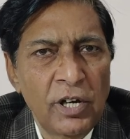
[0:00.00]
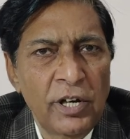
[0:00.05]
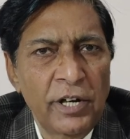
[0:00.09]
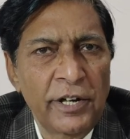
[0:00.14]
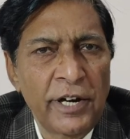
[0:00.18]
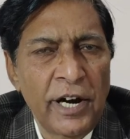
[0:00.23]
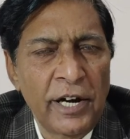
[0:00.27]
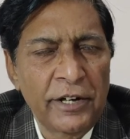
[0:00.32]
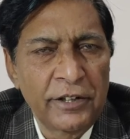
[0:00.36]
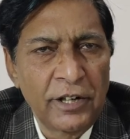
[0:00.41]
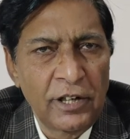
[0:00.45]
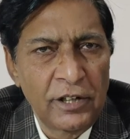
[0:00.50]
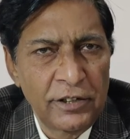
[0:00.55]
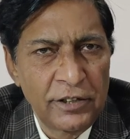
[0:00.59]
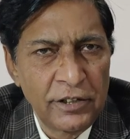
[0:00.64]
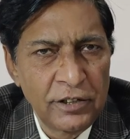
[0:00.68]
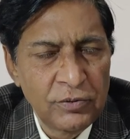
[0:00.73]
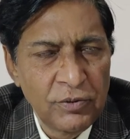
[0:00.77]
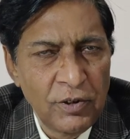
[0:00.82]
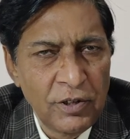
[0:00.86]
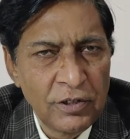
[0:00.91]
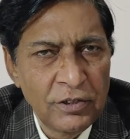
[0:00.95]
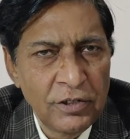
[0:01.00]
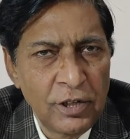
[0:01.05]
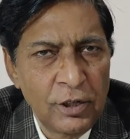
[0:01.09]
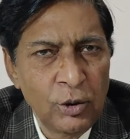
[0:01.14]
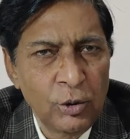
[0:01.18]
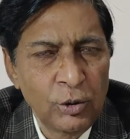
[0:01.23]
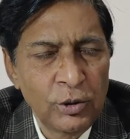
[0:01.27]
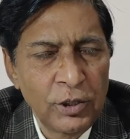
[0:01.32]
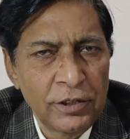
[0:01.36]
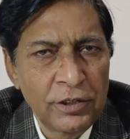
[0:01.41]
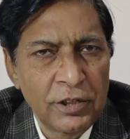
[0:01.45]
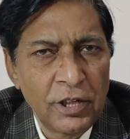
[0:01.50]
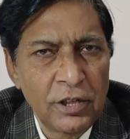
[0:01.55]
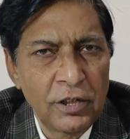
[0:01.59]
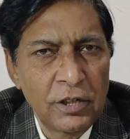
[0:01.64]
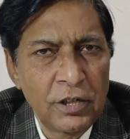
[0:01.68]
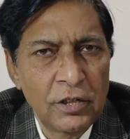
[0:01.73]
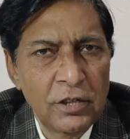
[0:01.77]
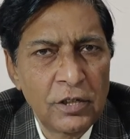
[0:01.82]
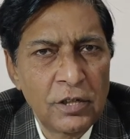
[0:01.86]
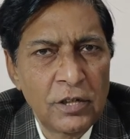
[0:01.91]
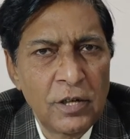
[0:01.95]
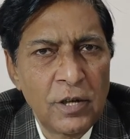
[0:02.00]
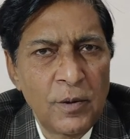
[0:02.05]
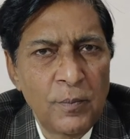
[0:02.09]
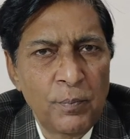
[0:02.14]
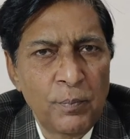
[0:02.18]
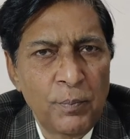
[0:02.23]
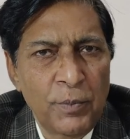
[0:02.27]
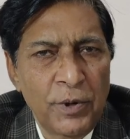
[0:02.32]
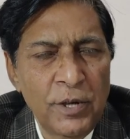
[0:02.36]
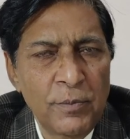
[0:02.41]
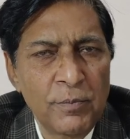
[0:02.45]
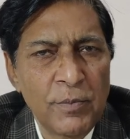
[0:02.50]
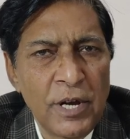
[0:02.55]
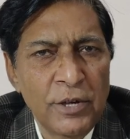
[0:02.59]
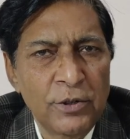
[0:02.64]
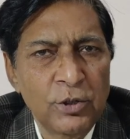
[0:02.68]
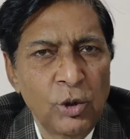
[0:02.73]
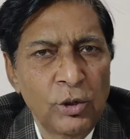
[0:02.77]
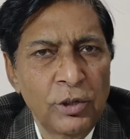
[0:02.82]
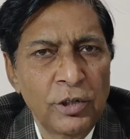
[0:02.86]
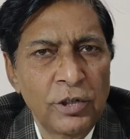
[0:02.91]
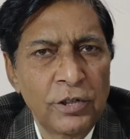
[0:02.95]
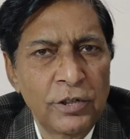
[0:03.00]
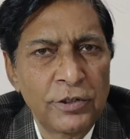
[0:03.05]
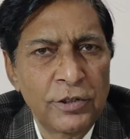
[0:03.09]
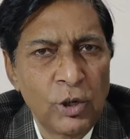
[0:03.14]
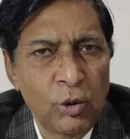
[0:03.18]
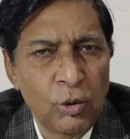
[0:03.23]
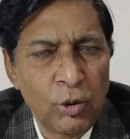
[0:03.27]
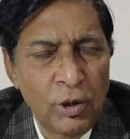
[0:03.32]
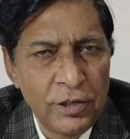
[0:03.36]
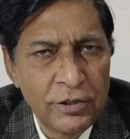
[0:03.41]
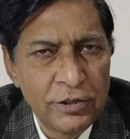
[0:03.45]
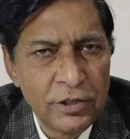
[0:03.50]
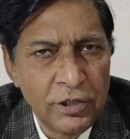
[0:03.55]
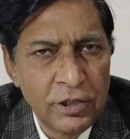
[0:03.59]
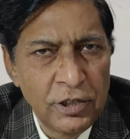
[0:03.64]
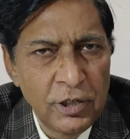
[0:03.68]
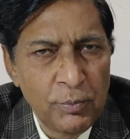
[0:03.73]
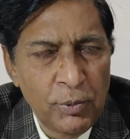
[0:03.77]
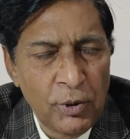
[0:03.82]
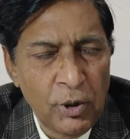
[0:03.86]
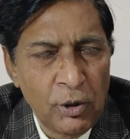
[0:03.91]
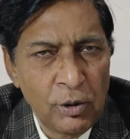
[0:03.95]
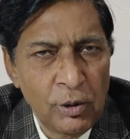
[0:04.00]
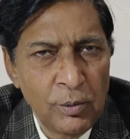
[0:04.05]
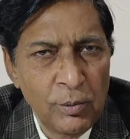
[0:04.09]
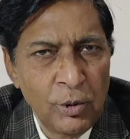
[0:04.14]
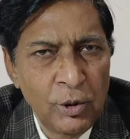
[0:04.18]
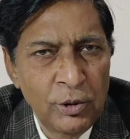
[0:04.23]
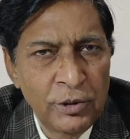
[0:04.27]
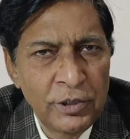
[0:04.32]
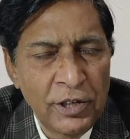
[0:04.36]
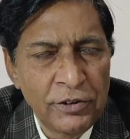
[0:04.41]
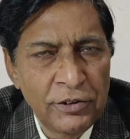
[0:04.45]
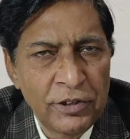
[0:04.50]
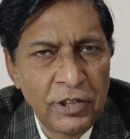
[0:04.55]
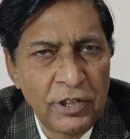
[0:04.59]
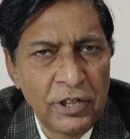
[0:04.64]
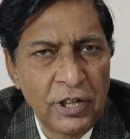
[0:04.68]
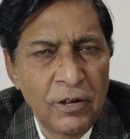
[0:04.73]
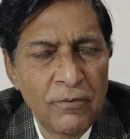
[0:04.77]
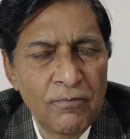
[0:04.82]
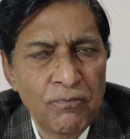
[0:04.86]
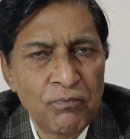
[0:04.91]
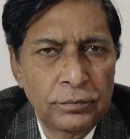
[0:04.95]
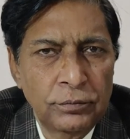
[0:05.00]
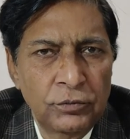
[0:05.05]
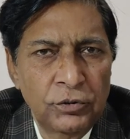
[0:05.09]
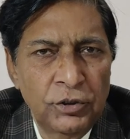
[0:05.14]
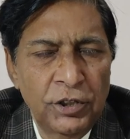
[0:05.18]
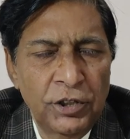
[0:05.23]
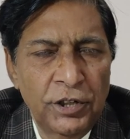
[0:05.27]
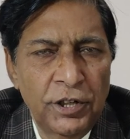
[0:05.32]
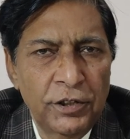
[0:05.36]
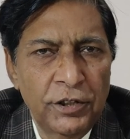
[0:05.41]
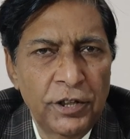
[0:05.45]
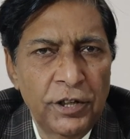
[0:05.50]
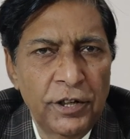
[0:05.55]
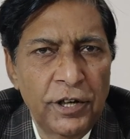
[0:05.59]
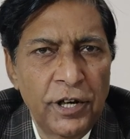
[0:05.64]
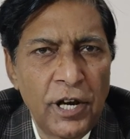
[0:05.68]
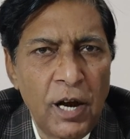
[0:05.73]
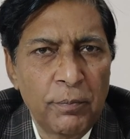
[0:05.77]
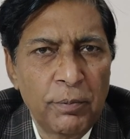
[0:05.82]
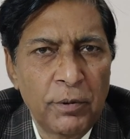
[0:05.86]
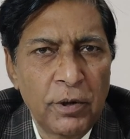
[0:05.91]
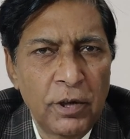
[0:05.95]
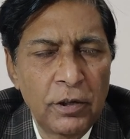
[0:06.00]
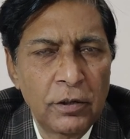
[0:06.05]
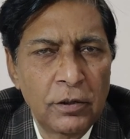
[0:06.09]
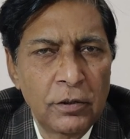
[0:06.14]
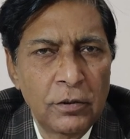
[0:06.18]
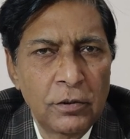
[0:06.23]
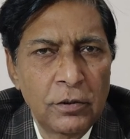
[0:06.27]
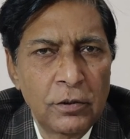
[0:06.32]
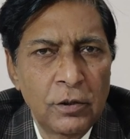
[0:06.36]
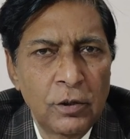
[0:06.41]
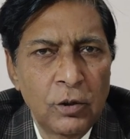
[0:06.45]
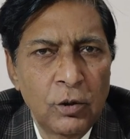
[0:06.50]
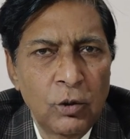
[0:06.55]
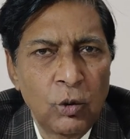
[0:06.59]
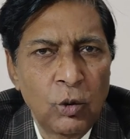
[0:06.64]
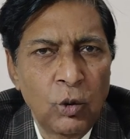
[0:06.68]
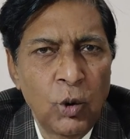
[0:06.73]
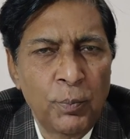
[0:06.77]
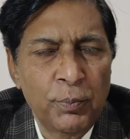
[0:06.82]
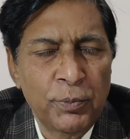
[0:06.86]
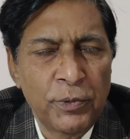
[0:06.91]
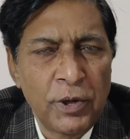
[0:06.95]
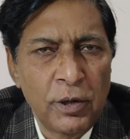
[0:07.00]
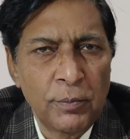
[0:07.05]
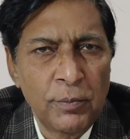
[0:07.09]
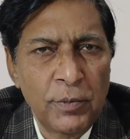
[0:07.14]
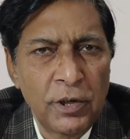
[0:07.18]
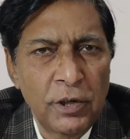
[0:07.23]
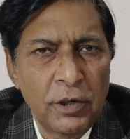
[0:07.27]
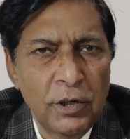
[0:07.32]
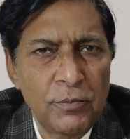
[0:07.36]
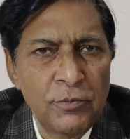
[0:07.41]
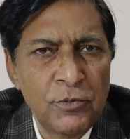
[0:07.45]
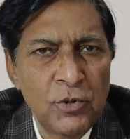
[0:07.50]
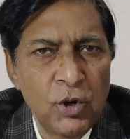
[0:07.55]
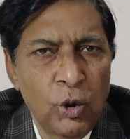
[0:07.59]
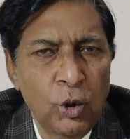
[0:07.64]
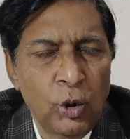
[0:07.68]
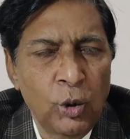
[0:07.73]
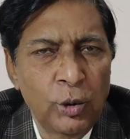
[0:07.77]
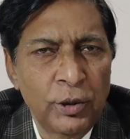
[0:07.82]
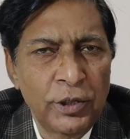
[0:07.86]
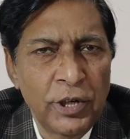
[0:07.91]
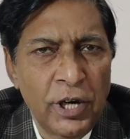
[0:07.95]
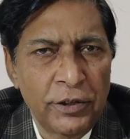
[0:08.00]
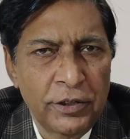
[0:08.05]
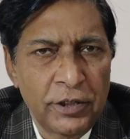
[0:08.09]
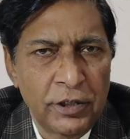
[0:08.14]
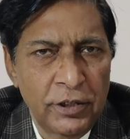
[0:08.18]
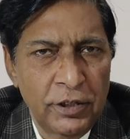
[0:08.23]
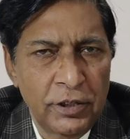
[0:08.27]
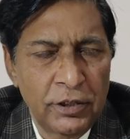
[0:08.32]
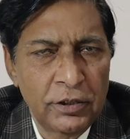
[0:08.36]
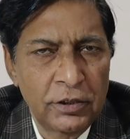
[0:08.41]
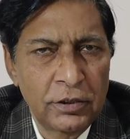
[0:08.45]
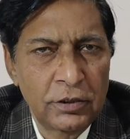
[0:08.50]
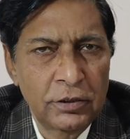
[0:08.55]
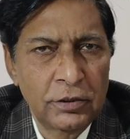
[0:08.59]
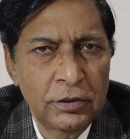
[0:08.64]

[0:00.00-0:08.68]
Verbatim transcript: इरेक्टल डिस्फंक्शन हो जाता है प्री मैच्योर इजेकुलेशन की प्रॉब्लम हो जाती है धीरे धीरे आपके गुप्तंग भी कमज़ोर हो जाते हैं